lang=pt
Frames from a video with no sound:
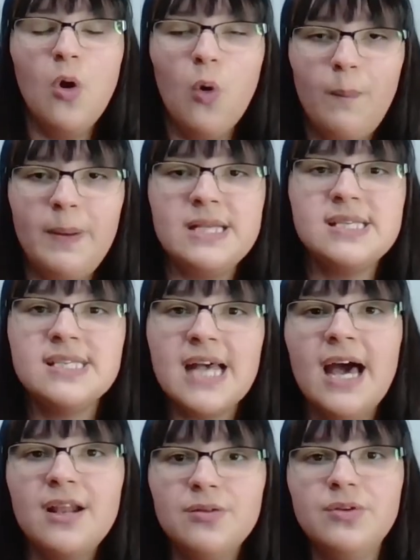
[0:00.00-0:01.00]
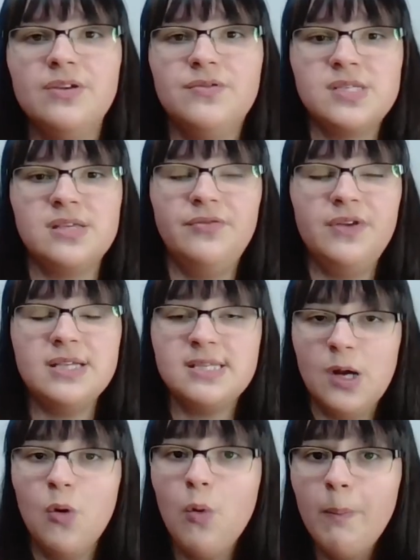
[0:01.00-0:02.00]
O pensar no que você fez
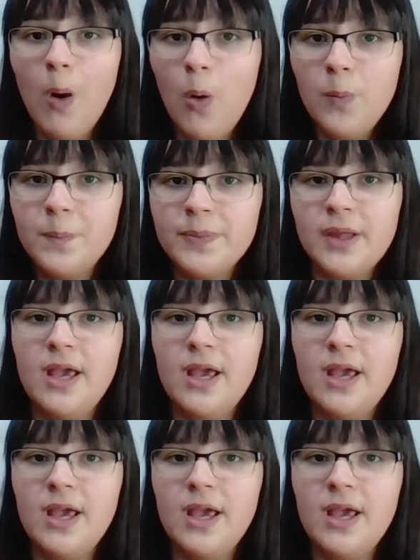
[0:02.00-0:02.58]
é algo bom,